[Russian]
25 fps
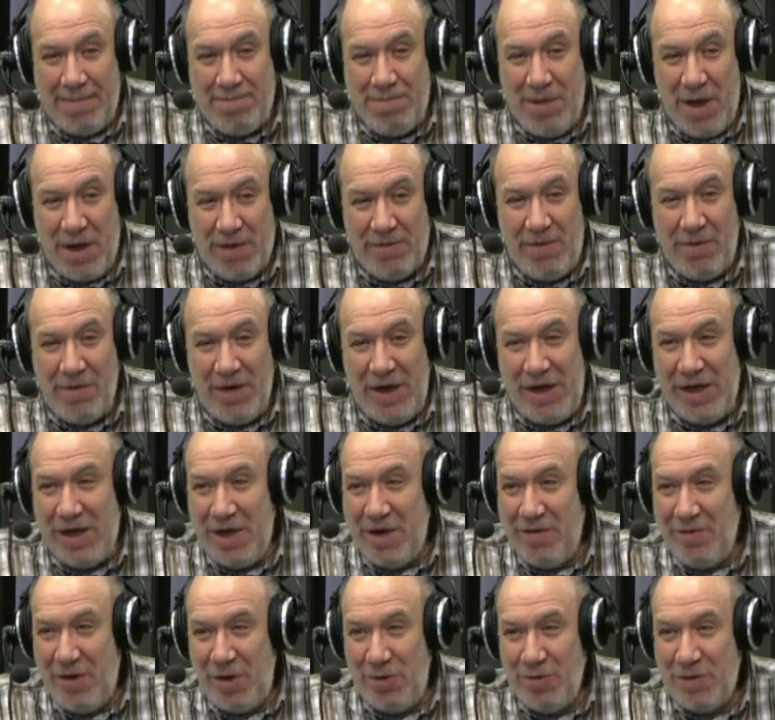первой великой
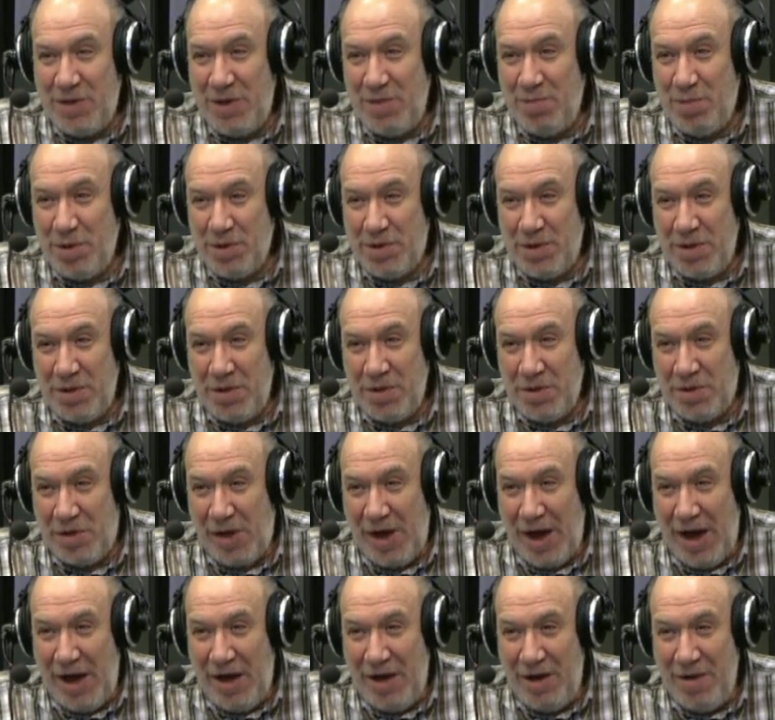революцией
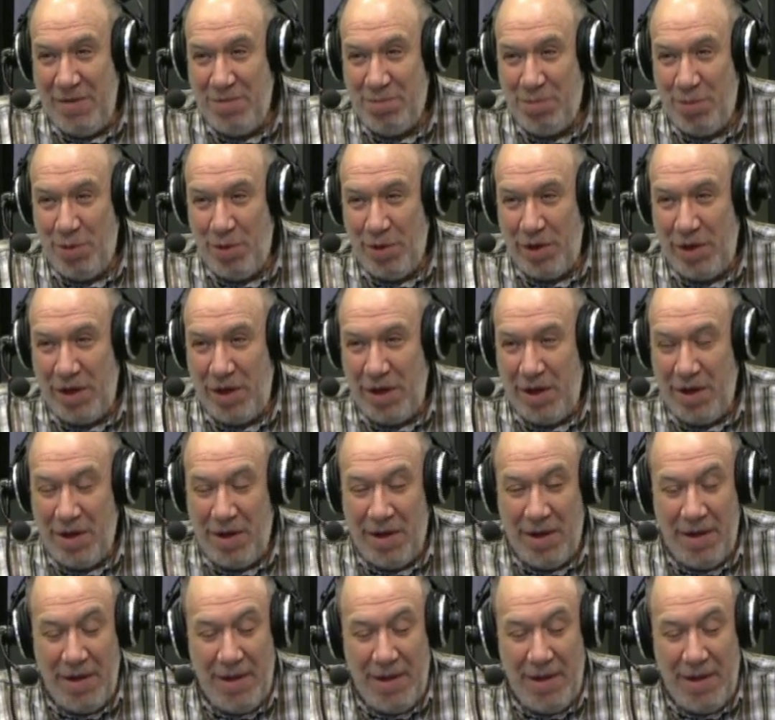постиндустриальной эпохи.